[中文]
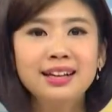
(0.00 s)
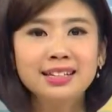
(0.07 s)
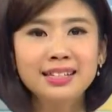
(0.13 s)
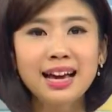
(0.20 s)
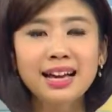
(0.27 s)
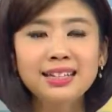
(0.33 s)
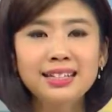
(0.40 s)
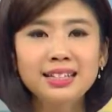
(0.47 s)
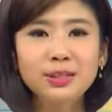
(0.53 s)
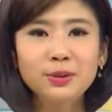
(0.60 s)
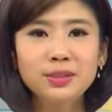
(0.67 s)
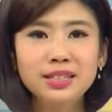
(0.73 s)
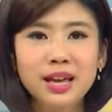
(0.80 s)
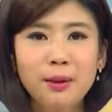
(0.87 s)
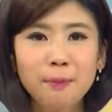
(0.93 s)
下一季
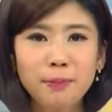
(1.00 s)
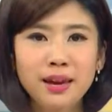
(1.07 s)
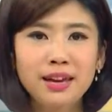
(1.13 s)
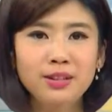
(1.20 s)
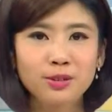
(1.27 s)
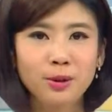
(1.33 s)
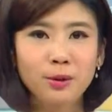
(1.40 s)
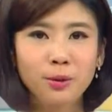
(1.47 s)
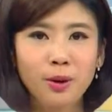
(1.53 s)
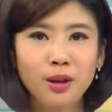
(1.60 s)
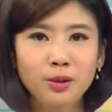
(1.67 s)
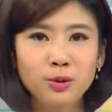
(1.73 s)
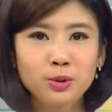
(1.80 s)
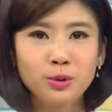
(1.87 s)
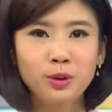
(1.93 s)
动向备受
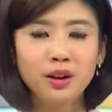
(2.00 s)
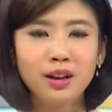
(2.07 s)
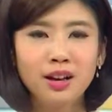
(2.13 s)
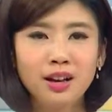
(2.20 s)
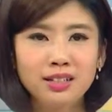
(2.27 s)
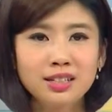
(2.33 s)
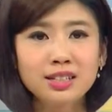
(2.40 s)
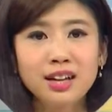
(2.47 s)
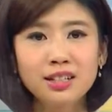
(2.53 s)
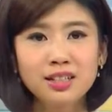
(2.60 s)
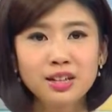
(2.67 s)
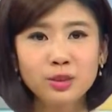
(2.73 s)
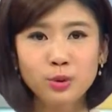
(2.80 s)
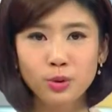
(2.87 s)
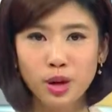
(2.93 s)
关注。市场
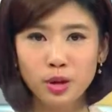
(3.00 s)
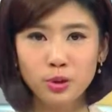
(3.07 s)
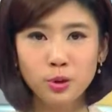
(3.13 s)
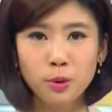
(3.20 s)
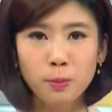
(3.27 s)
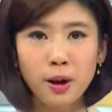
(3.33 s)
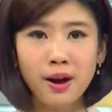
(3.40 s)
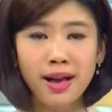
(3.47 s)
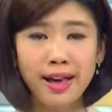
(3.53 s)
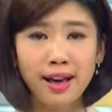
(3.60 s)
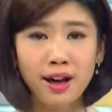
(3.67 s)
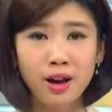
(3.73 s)
上就传出包含